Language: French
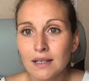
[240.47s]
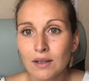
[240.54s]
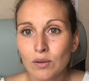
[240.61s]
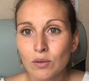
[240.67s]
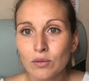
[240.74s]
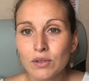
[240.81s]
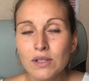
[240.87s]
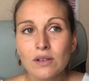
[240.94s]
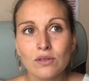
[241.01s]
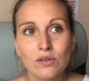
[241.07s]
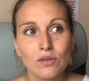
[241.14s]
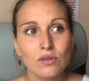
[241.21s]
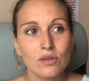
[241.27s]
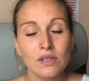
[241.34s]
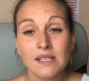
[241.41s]
on vit dans une
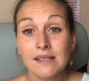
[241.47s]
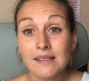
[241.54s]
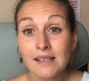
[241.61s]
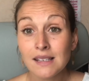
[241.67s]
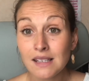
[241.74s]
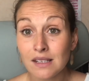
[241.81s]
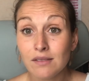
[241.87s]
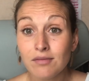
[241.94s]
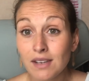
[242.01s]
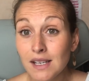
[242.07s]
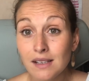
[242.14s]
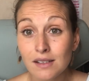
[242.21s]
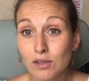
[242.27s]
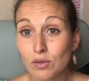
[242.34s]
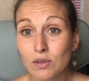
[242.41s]
société qui est fake,
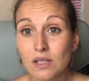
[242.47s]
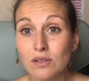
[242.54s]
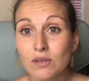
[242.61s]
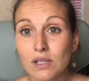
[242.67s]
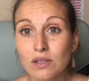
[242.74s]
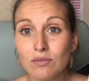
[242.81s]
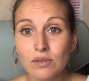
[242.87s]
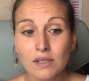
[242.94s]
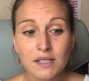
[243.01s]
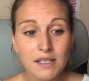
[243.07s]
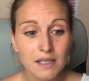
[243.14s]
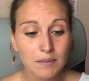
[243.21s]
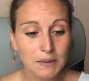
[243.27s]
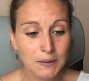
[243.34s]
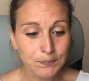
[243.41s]
je suis désolée de vous le dire,
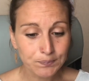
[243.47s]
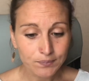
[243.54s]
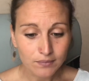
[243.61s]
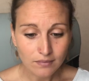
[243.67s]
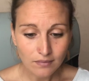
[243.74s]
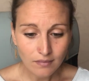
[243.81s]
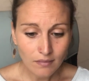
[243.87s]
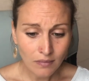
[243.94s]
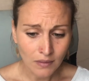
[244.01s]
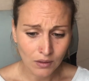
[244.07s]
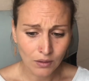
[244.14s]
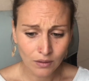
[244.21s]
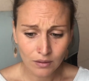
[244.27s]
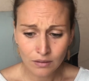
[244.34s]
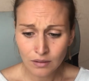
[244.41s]
mais
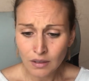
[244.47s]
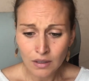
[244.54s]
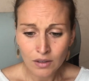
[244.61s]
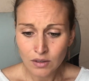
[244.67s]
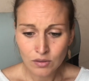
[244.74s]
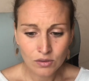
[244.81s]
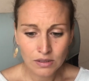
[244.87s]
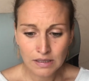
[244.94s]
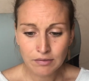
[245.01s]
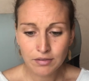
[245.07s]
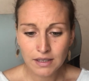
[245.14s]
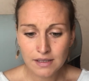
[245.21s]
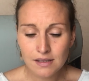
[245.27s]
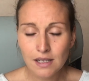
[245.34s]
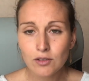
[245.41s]
euh, ces
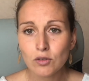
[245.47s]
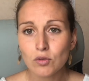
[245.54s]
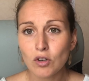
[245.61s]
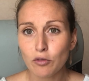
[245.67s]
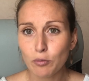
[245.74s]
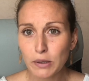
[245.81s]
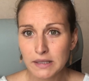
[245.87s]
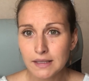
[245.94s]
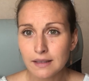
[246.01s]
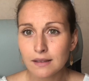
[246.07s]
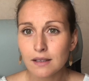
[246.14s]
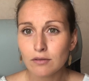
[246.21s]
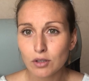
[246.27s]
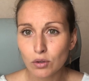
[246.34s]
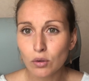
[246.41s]
phrases-là ne doivent pas dicter
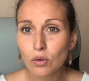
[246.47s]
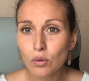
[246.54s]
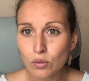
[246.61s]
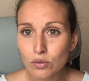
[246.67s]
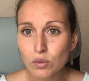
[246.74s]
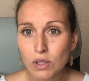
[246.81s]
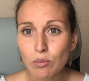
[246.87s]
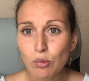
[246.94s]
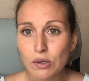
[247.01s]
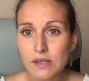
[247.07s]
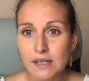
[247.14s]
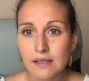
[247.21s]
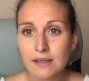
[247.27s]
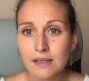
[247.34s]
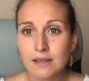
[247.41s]
votre conduite pour
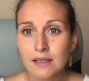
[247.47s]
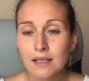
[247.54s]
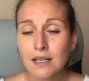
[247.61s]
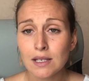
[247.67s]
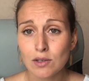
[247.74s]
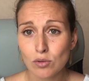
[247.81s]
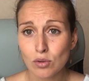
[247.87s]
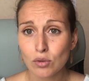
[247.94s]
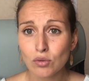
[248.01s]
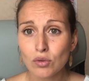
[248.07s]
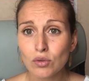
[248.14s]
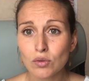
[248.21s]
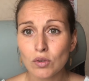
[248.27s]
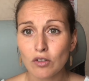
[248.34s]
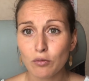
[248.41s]
cet été et surtout
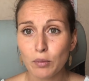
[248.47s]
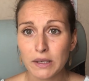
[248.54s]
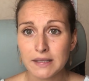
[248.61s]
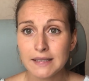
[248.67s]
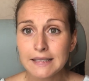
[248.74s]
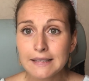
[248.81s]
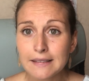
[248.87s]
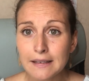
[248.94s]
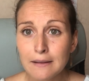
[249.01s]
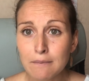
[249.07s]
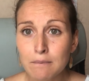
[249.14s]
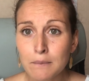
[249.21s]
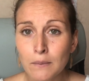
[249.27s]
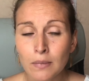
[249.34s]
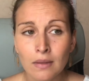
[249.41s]
ne doivent pas dicter
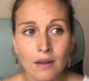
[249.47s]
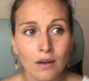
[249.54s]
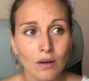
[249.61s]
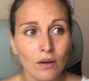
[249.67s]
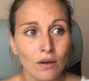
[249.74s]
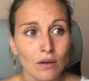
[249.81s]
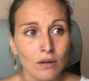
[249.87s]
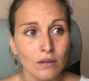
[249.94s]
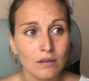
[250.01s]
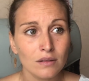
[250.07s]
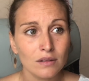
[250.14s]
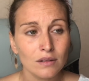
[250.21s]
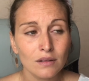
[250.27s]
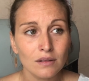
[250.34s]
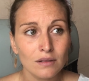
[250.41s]
euh,
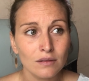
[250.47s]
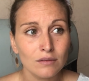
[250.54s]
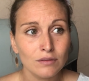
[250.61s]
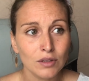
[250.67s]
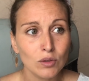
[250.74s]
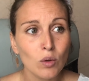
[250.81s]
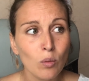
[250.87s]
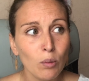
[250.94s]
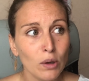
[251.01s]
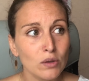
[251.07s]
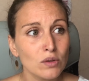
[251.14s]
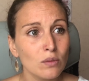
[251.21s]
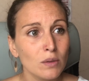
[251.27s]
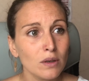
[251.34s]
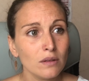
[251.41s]
votre
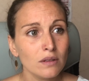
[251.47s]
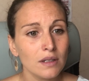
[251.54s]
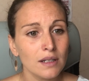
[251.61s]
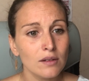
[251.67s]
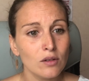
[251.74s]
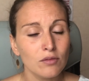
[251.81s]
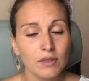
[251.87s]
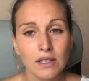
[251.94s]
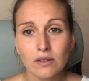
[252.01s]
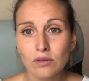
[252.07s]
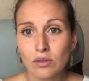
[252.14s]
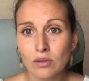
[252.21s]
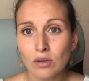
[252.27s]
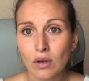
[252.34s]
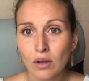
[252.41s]
comportement et le fait de